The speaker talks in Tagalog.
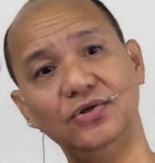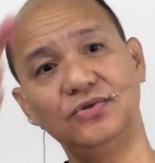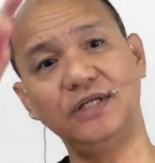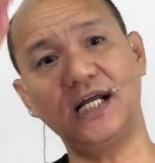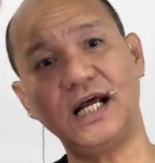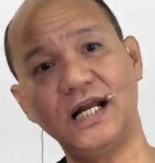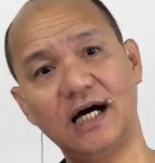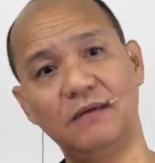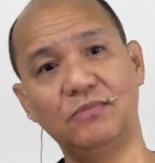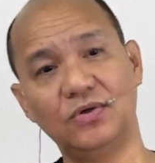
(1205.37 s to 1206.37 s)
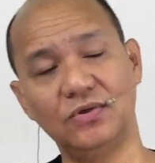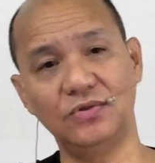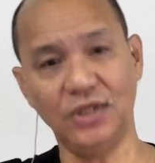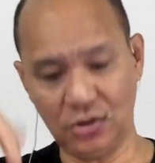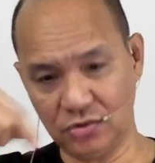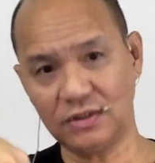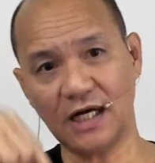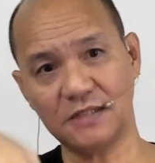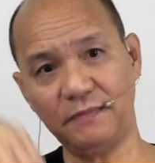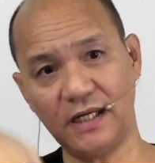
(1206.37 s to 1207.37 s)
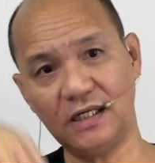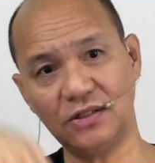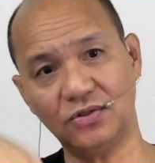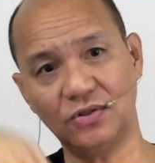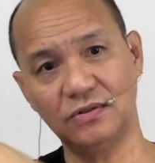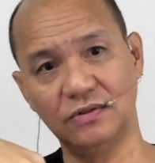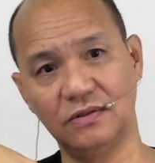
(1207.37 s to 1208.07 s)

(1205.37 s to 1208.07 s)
yung nireklamo nitong taxpayer na to